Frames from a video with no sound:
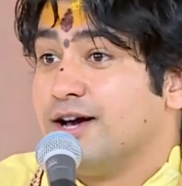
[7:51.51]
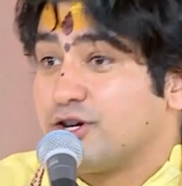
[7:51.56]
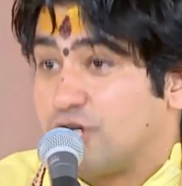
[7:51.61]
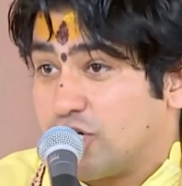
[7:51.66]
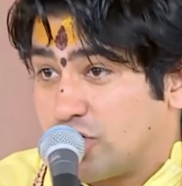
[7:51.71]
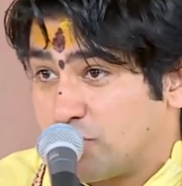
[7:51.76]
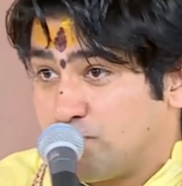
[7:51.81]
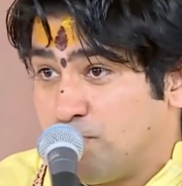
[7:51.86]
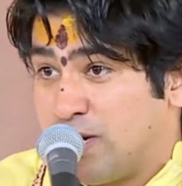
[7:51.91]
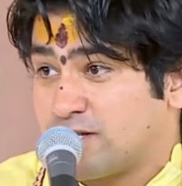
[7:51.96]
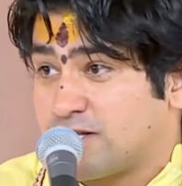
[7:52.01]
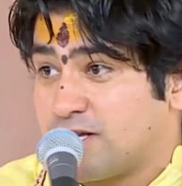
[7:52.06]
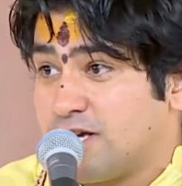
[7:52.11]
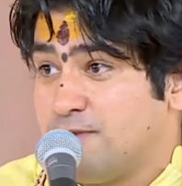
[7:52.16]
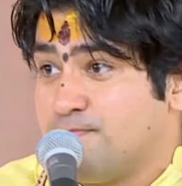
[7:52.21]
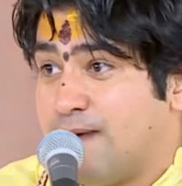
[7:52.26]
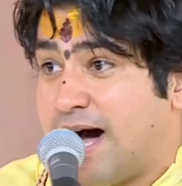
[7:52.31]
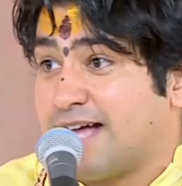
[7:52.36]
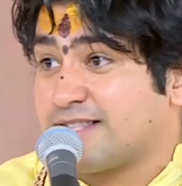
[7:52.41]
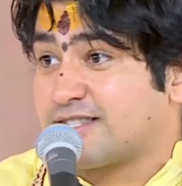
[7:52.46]
किस्मत
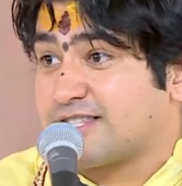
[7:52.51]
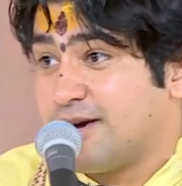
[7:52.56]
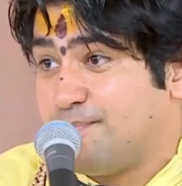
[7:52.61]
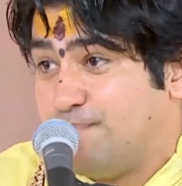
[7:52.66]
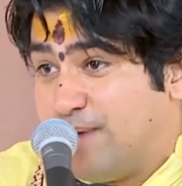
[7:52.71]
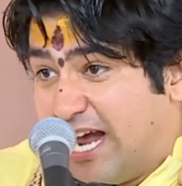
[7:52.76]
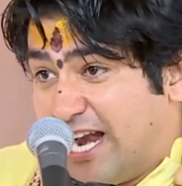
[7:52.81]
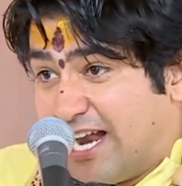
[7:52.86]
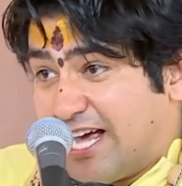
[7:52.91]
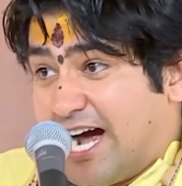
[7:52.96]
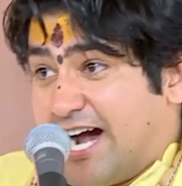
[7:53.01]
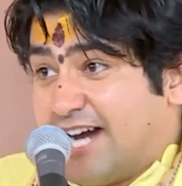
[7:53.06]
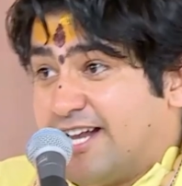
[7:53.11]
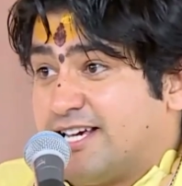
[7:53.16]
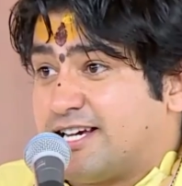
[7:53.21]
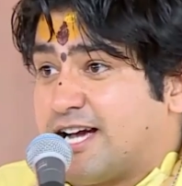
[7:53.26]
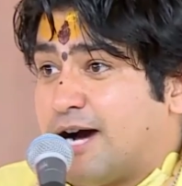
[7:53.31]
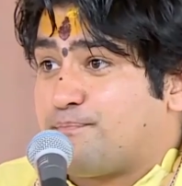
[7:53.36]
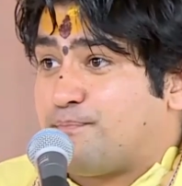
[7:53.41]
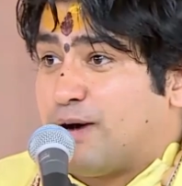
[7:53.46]
की बात के बैलगाड़ी का